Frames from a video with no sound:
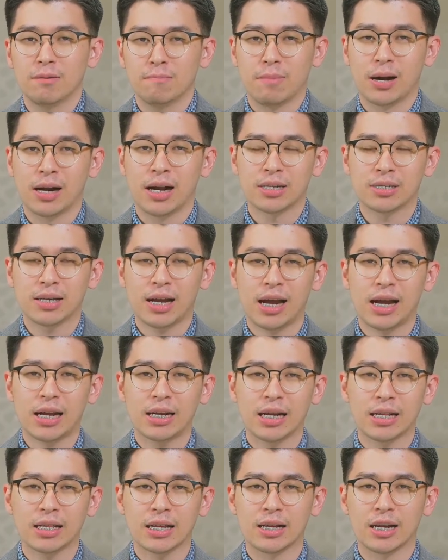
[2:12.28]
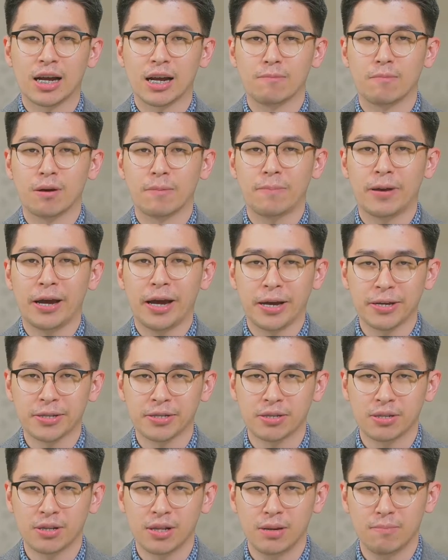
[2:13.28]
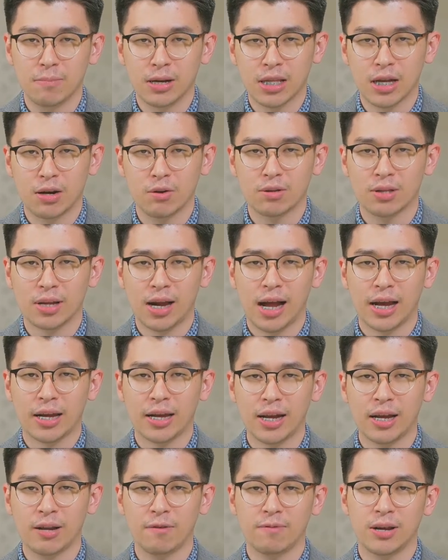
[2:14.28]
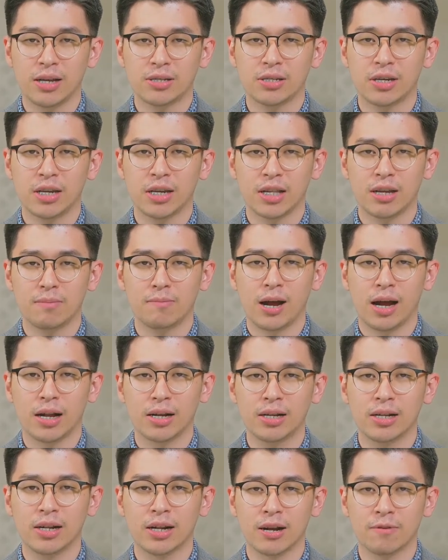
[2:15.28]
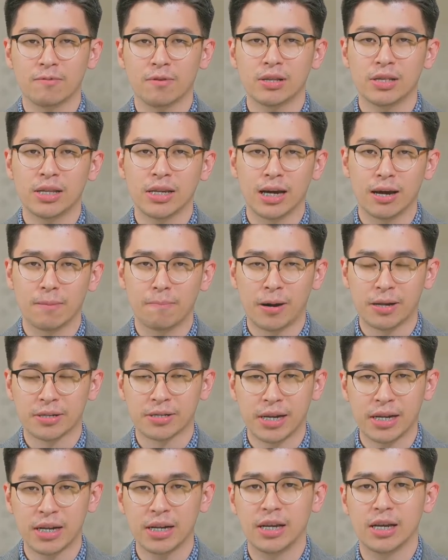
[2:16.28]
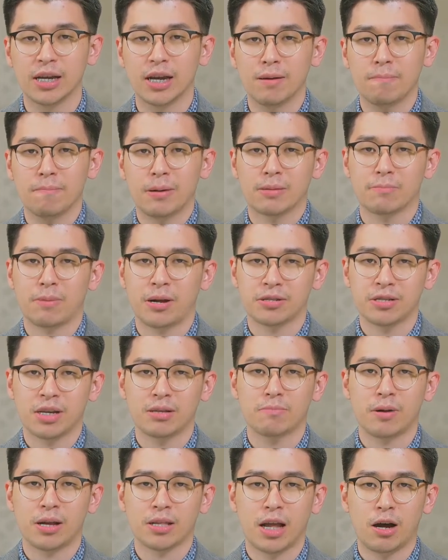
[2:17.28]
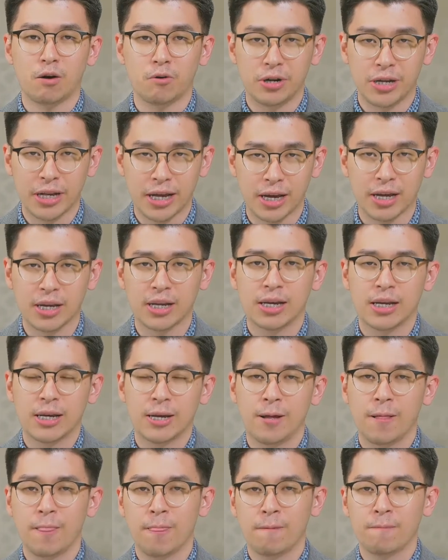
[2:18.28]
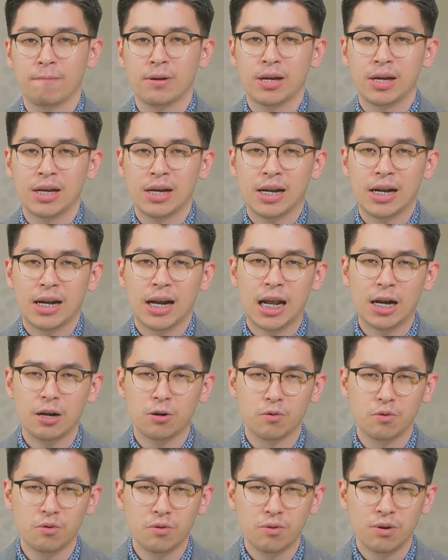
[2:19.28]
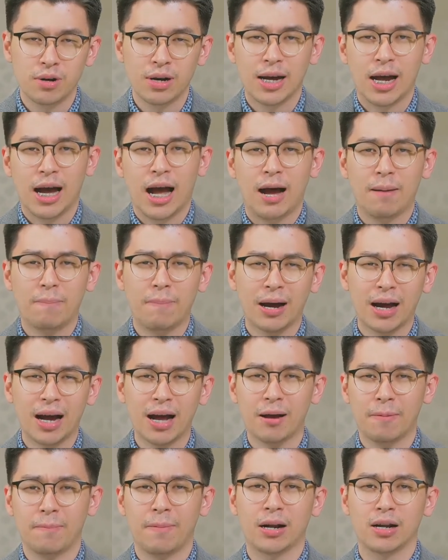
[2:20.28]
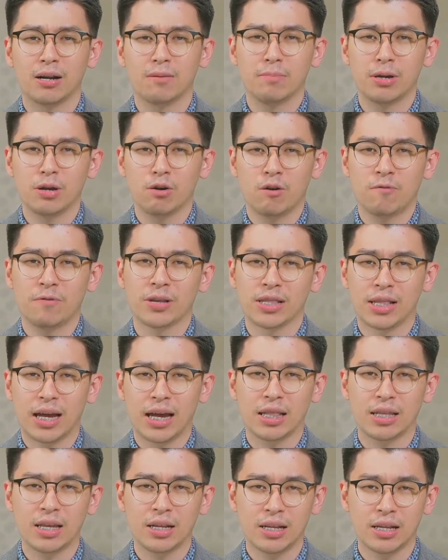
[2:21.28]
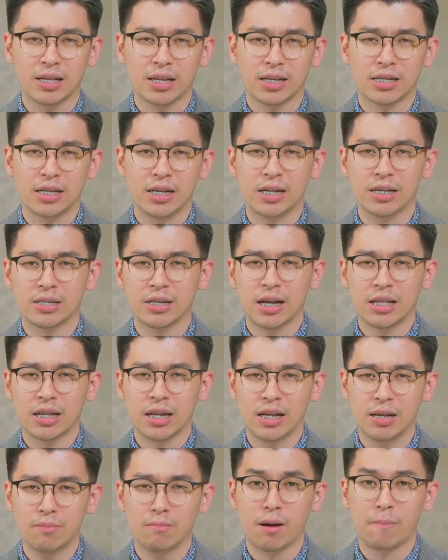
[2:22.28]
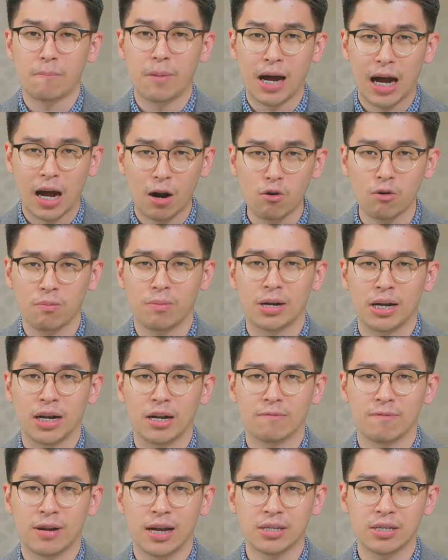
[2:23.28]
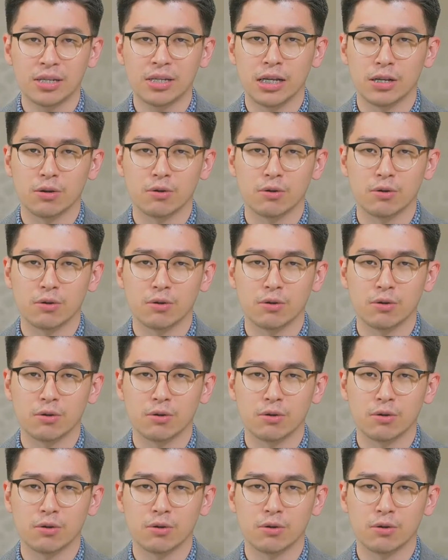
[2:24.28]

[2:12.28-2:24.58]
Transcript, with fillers: Berdasarkan data dari BPS, 5 tahun terakhir inflasi kita berada di level 3% hingga 4% per tahunnya. Lalu, apakah pandemi COVID-19 yang terjadi saat ini berpengaruh pada inflasi di